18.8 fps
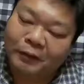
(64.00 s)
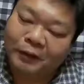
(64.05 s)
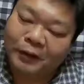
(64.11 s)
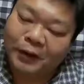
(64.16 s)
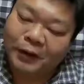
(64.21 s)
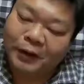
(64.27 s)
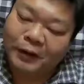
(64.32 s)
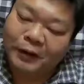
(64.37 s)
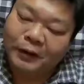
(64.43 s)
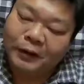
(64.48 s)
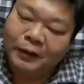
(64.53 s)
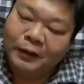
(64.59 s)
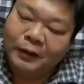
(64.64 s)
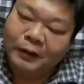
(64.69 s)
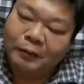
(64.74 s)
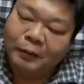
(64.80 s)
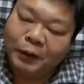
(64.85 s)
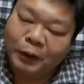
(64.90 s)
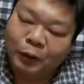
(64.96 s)
なくて、
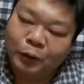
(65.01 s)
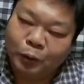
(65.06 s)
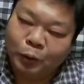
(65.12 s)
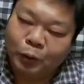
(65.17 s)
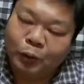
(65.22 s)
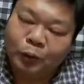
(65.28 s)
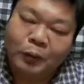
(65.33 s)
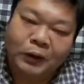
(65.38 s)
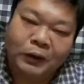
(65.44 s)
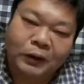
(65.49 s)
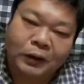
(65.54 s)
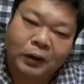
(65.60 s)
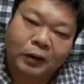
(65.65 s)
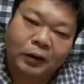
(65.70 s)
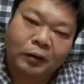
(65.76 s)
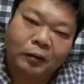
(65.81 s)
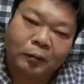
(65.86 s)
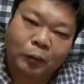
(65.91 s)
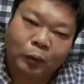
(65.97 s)
まあ、非常にお粗末
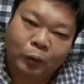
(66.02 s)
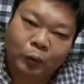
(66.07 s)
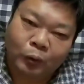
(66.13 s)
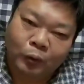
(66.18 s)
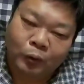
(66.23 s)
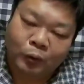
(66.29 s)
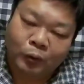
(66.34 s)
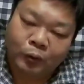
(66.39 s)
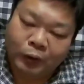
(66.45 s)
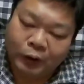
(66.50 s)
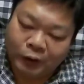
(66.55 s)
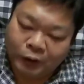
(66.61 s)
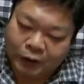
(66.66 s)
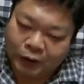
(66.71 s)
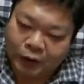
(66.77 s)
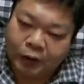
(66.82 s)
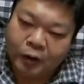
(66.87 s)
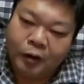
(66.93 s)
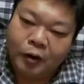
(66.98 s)
なもので
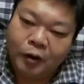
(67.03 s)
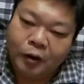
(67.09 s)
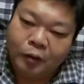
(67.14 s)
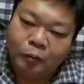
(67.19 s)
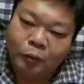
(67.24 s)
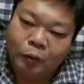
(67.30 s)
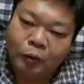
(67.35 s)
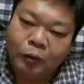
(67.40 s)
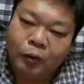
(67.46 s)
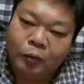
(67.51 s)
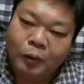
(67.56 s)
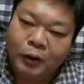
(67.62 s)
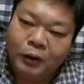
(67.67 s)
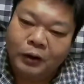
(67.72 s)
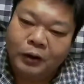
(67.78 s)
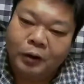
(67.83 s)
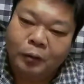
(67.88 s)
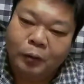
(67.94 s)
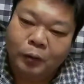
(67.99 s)
したもうちょっと
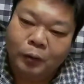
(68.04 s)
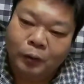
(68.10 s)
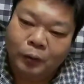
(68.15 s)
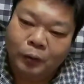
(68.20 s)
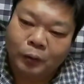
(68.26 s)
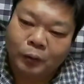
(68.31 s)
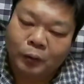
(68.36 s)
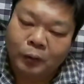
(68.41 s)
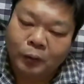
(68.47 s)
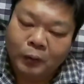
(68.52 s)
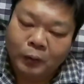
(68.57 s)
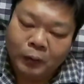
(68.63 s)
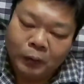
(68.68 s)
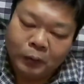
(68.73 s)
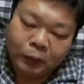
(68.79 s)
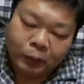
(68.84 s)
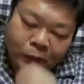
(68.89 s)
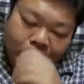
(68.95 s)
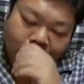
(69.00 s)
マシなもの
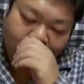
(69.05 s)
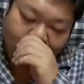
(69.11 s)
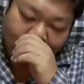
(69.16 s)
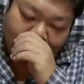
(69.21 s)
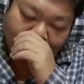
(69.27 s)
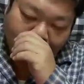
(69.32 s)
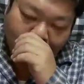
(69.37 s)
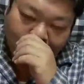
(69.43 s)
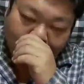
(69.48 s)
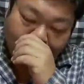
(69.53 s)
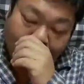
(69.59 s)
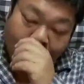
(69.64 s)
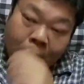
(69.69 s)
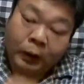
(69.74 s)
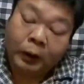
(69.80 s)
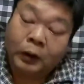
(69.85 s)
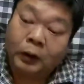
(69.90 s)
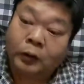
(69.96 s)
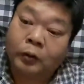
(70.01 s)
を作れなかったの
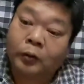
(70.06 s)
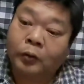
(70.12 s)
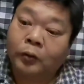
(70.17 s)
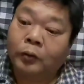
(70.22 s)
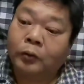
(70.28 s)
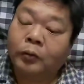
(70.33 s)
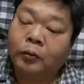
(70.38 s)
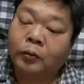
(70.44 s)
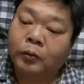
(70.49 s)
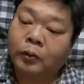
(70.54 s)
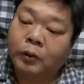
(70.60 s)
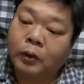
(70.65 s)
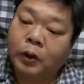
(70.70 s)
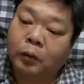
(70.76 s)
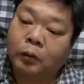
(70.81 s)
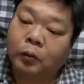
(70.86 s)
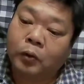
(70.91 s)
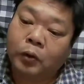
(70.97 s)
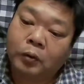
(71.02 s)
かなというふうに
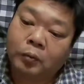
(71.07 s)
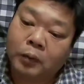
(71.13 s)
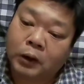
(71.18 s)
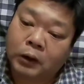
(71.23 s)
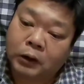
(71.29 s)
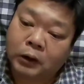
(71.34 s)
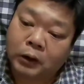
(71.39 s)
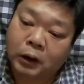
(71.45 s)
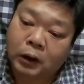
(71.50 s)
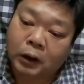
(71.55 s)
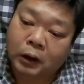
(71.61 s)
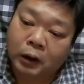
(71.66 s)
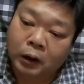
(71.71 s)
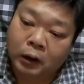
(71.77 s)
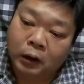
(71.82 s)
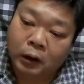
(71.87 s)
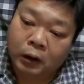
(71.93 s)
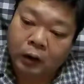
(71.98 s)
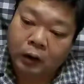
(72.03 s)
は思いまし
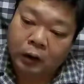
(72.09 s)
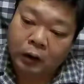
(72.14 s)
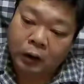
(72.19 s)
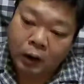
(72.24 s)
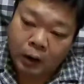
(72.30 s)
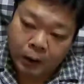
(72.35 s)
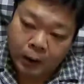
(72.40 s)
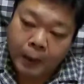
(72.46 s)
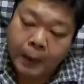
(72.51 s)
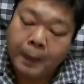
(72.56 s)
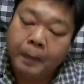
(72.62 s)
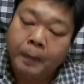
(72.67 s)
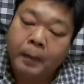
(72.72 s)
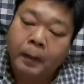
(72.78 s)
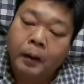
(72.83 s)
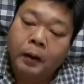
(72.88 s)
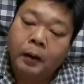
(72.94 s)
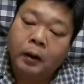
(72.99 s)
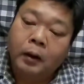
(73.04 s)
たが、
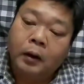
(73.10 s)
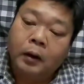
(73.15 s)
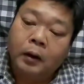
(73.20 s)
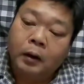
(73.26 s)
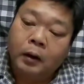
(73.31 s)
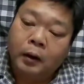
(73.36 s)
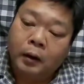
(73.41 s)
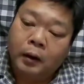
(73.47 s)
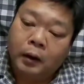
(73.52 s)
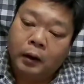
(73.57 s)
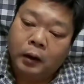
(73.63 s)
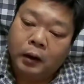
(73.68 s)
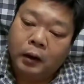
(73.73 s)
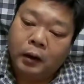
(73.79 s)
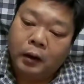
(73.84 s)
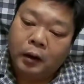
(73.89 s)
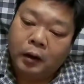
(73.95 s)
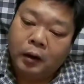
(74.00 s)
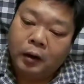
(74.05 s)

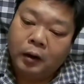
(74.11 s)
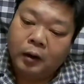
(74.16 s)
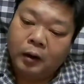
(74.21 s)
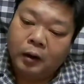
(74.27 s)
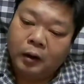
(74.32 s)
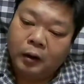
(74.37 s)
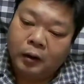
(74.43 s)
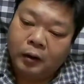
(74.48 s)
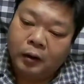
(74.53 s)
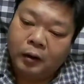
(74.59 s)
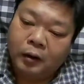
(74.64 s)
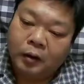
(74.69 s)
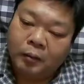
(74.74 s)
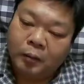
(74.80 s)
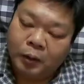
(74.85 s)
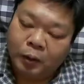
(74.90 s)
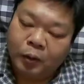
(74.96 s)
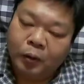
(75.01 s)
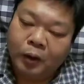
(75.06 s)
えー
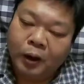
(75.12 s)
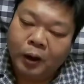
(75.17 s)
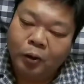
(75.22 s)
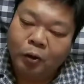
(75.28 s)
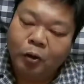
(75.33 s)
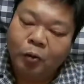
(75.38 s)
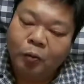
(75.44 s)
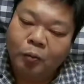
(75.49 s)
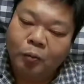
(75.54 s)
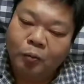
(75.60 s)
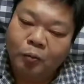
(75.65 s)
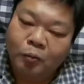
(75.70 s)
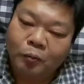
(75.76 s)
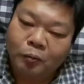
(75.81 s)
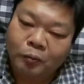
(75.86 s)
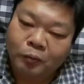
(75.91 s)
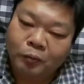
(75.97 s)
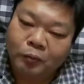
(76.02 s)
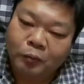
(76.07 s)
まあ、いろいろ反論
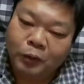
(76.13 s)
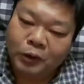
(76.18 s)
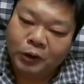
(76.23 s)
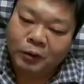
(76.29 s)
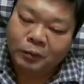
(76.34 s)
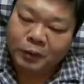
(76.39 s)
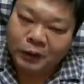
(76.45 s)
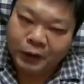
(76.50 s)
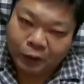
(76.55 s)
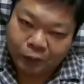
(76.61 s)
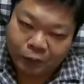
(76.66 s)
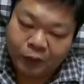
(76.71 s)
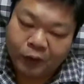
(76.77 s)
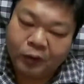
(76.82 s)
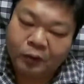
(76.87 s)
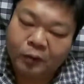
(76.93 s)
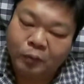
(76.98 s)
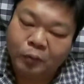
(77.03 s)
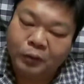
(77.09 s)
もしていましたよ
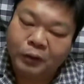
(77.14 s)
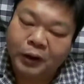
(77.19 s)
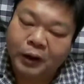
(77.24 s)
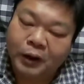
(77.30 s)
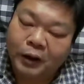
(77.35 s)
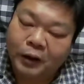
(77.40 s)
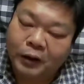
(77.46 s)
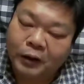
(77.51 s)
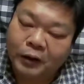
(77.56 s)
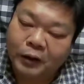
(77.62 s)
例えば無線